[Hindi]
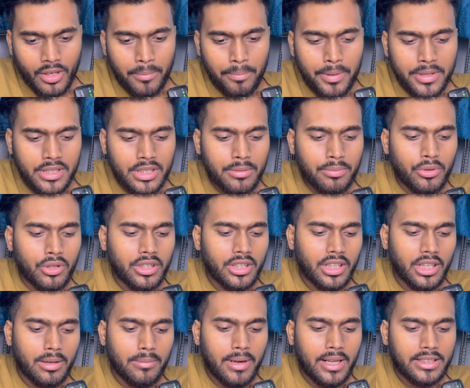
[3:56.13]
पिच रिपोर्ट की
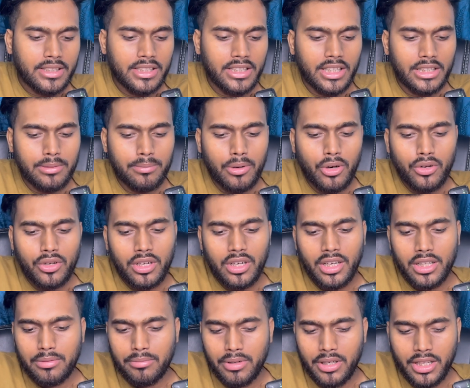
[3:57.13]
अगर बात की जाए तो बाउंड्री
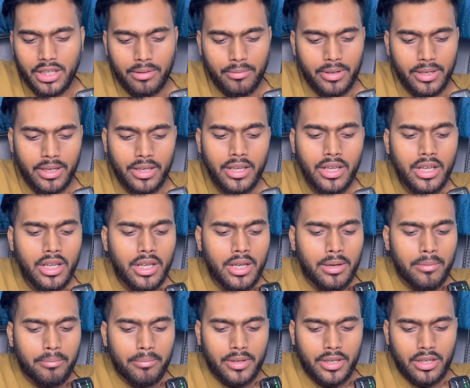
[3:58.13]
लेंथ मीडियम है
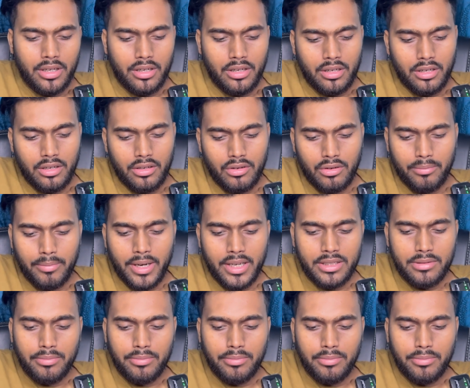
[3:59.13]
और मैच